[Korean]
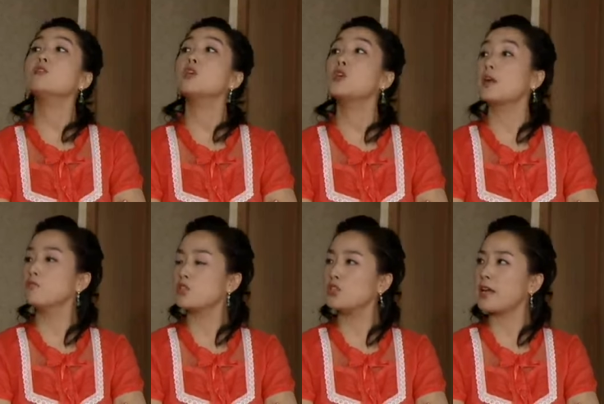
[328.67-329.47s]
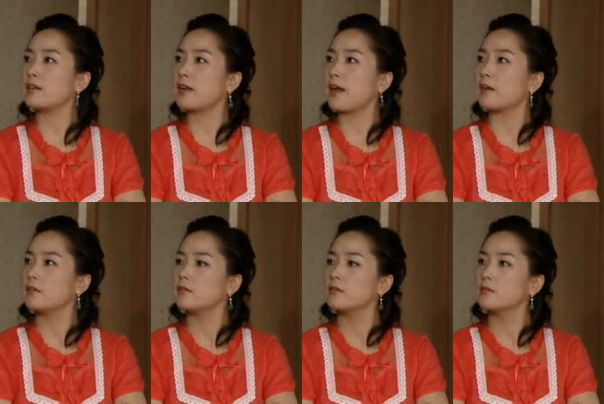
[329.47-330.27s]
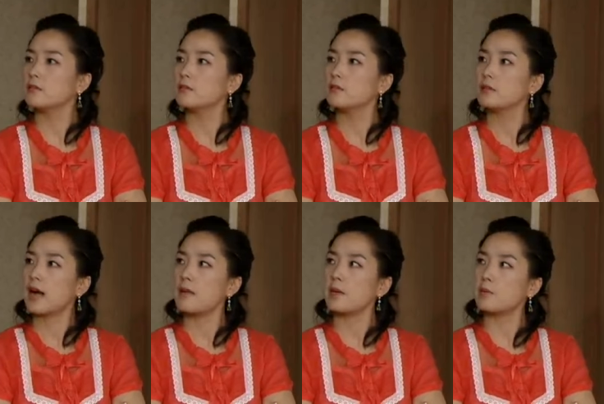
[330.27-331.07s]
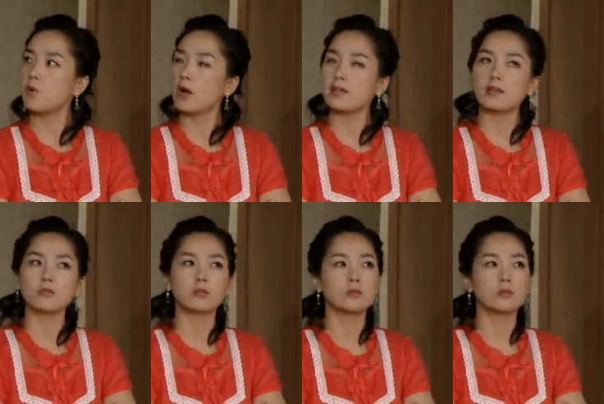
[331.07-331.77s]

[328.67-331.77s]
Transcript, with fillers: 네가 사돈천이랑 무슨 얘기를 해? 할 말이 뭐가